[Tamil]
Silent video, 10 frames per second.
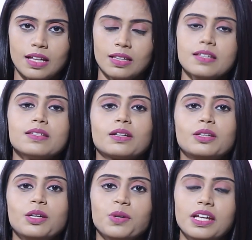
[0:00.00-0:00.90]
அந்த
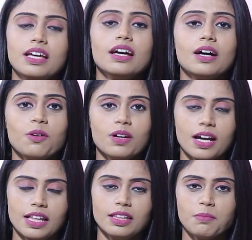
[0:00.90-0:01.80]
சக்தியுடைய அருள்
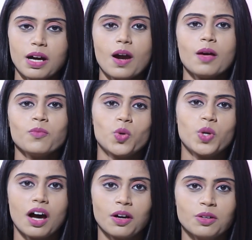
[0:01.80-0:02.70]
கிடைத்து மங்களம்
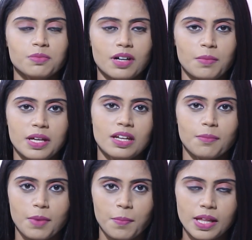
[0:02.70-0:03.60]
உண்டாகும் அப்படின்னு
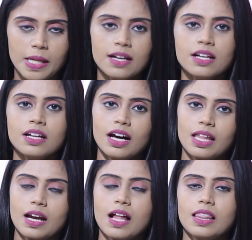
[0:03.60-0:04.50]
நம்பப்படுது
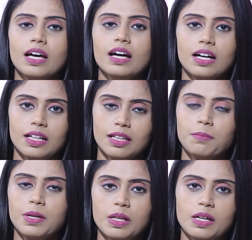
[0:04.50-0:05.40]
அதனால்தான் தான் அந்த
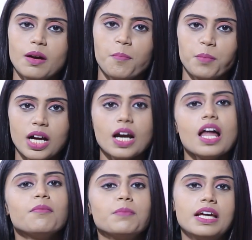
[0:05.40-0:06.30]
அம்மனுக்கு
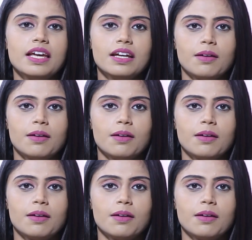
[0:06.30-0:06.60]
மங்களாம்பிகை